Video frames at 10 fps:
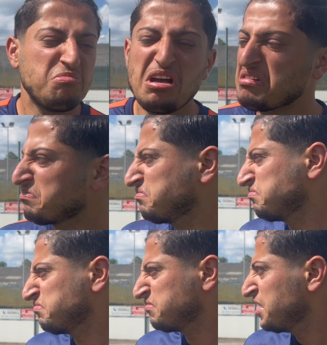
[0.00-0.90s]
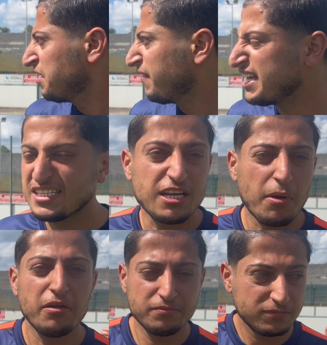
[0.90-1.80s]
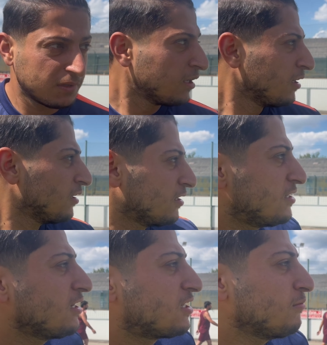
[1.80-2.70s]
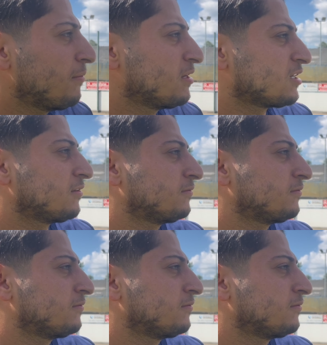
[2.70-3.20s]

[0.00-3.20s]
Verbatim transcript: machen, weiß nicht, aber Sieg ist immer besser.